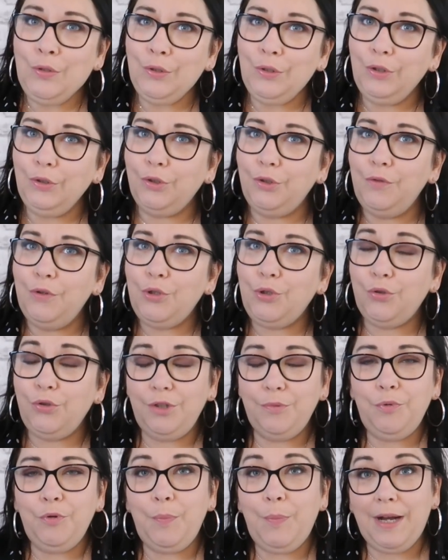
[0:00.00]
se retrouve
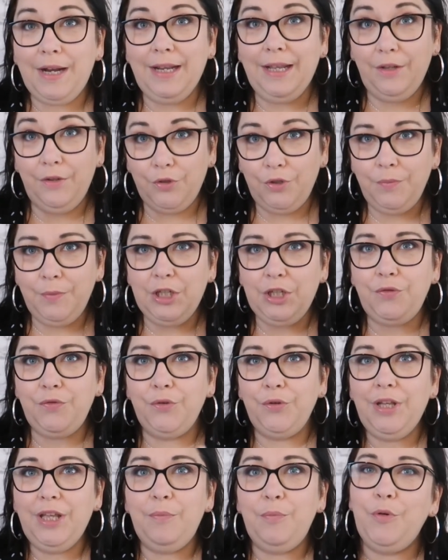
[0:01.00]
aujourd'hui pour parler de mes
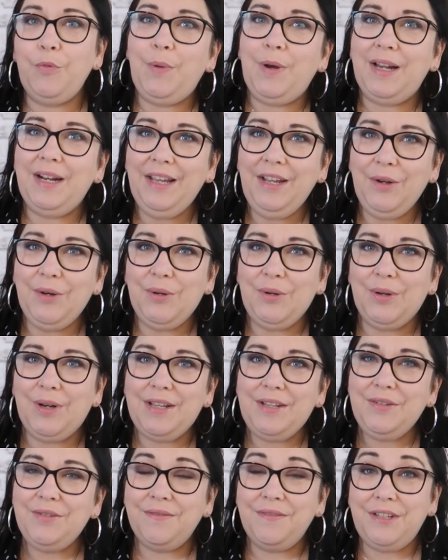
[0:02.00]
cheveux et pour parler
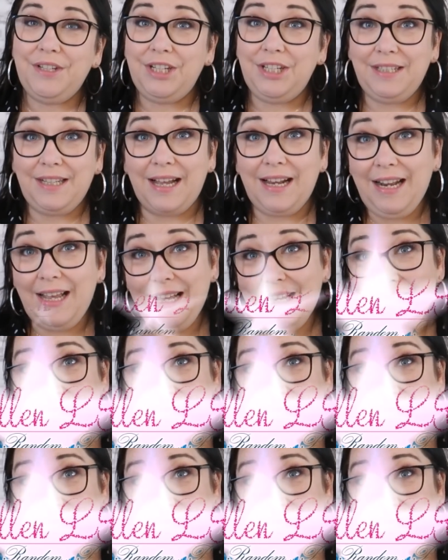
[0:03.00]
coloration végétale.